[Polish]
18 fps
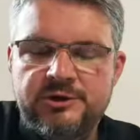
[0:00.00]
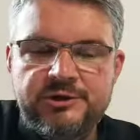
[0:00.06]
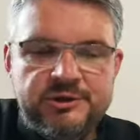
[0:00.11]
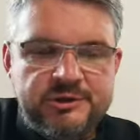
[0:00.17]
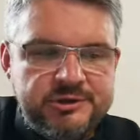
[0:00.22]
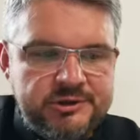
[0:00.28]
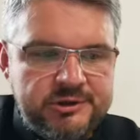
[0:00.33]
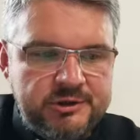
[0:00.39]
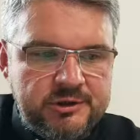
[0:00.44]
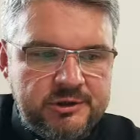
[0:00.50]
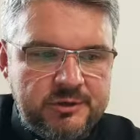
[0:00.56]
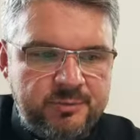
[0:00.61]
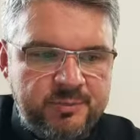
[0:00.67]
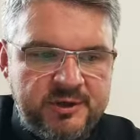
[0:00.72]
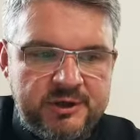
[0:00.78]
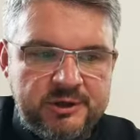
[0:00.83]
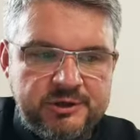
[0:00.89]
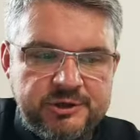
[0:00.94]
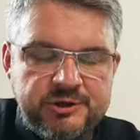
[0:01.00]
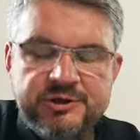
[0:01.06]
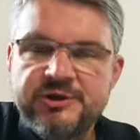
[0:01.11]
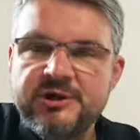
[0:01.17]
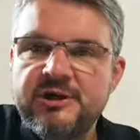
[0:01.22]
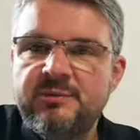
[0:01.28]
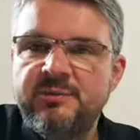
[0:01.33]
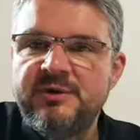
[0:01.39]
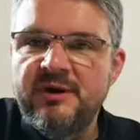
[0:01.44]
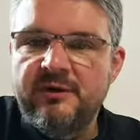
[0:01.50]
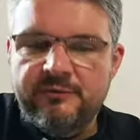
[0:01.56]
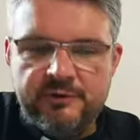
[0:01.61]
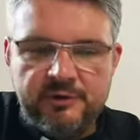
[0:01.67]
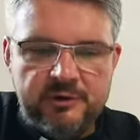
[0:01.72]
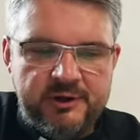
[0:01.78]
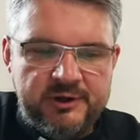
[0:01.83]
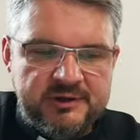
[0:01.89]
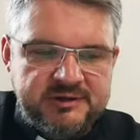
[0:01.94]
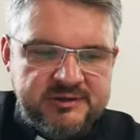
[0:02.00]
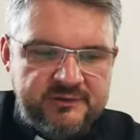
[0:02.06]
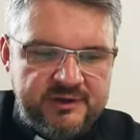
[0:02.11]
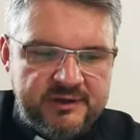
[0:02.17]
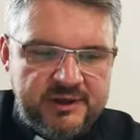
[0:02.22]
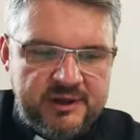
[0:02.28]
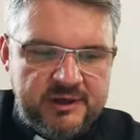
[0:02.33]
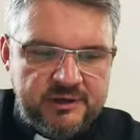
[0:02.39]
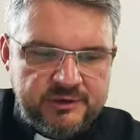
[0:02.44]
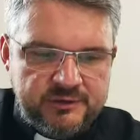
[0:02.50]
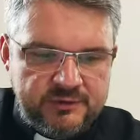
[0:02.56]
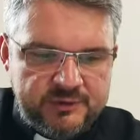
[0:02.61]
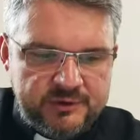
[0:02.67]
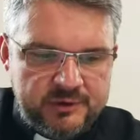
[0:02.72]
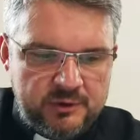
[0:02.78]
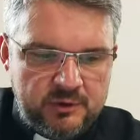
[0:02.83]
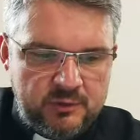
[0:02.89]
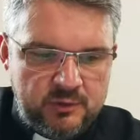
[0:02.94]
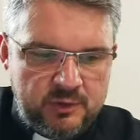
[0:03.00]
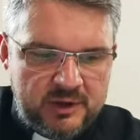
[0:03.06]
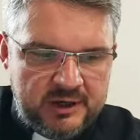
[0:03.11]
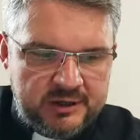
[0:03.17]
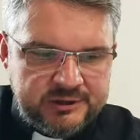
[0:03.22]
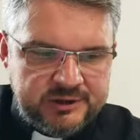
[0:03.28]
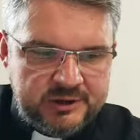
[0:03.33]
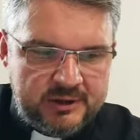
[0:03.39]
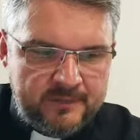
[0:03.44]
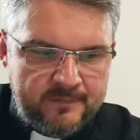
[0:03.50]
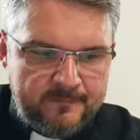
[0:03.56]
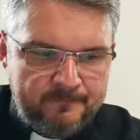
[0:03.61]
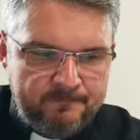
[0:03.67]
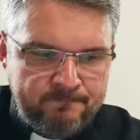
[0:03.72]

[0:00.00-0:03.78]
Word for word: 31 sierpnia, wtorek z Ewangelii Świętego Łukasza.